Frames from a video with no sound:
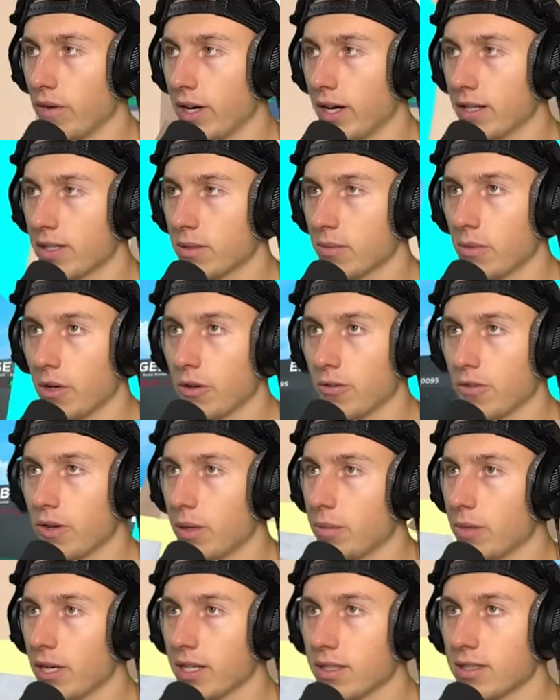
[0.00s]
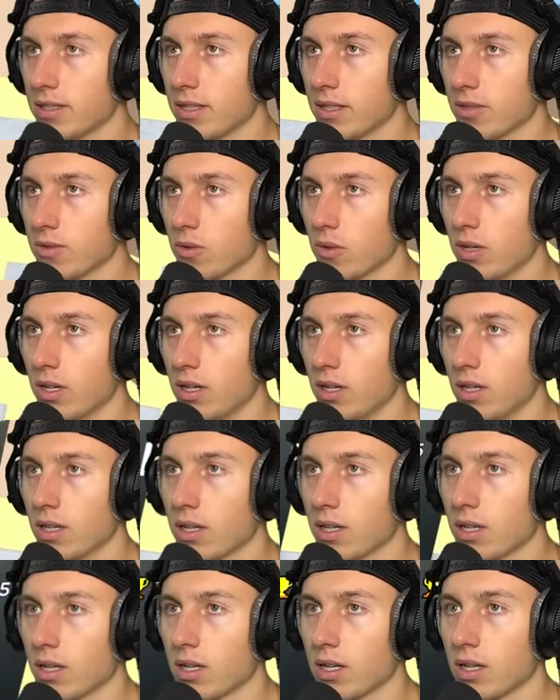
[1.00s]
warte mal. Wir fahren mal jetzt hier so hin.
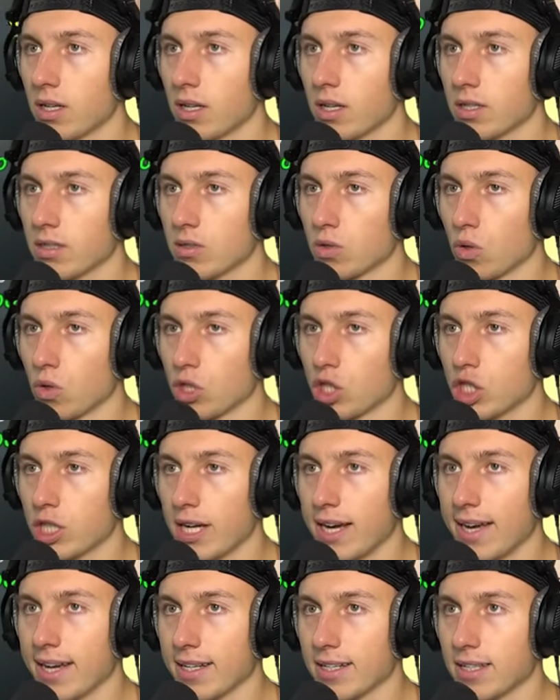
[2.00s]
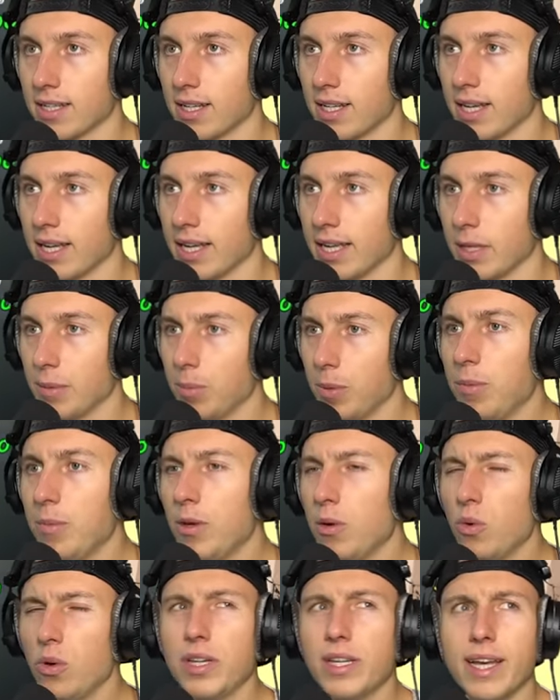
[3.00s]
So, Start. Ich bin mir
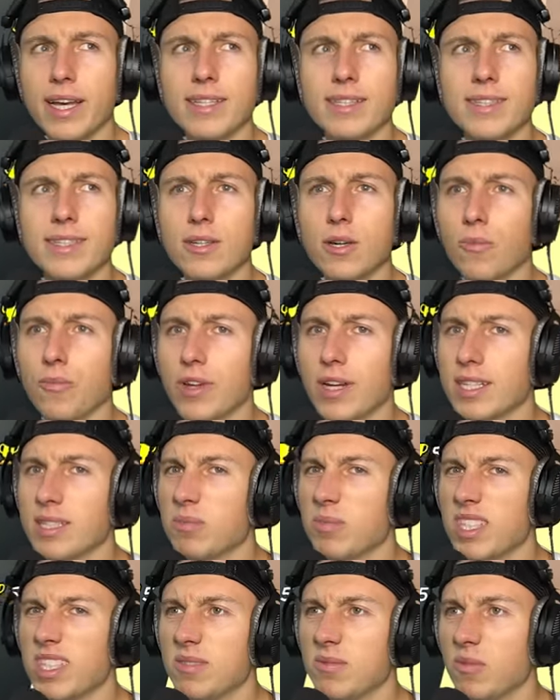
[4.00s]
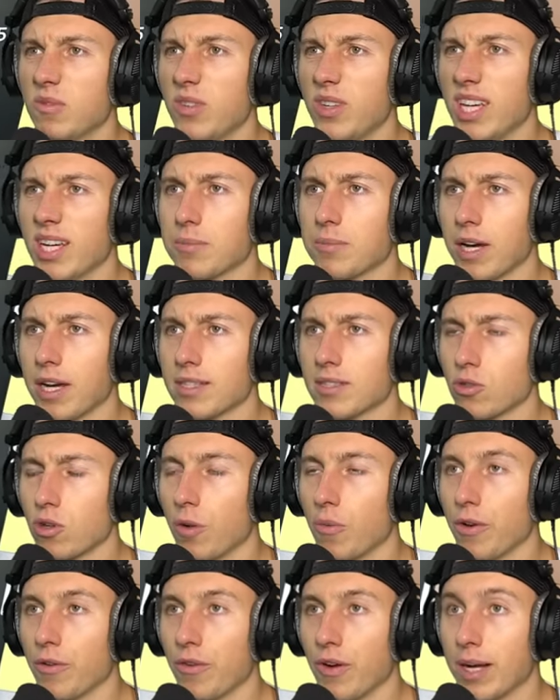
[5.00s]
nur nicht ganz sicher, ob wir das mit diesem Fiat machen.
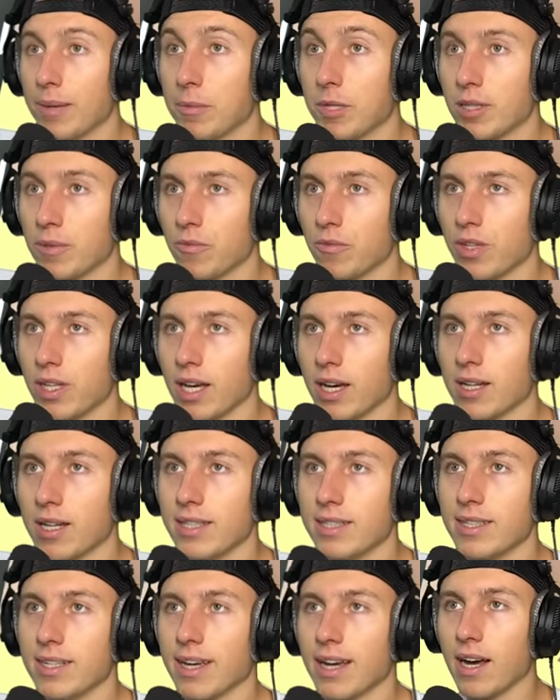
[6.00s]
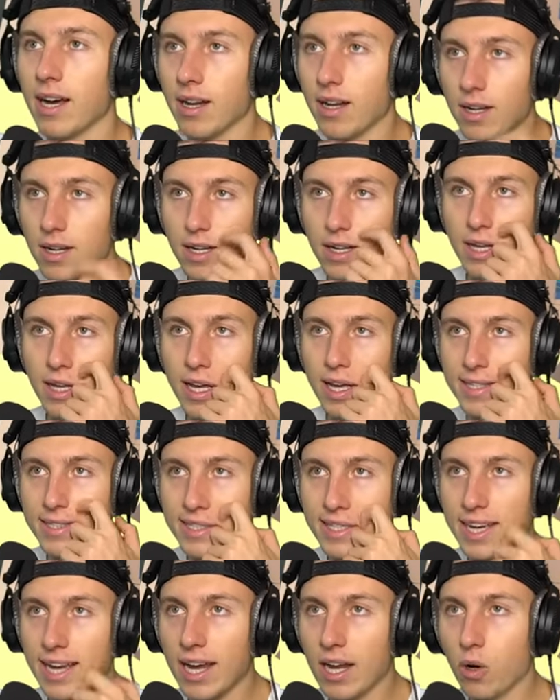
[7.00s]
Komm, wir fahren mit dem Fiat. Ist egal. Ist
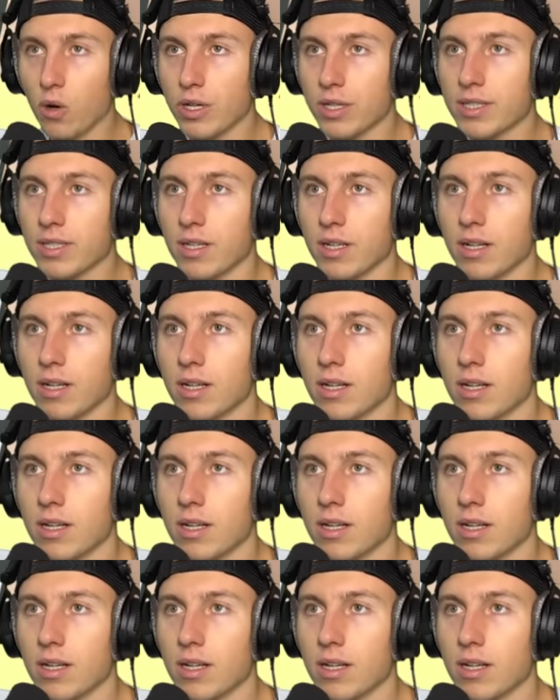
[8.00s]
egal, Leute.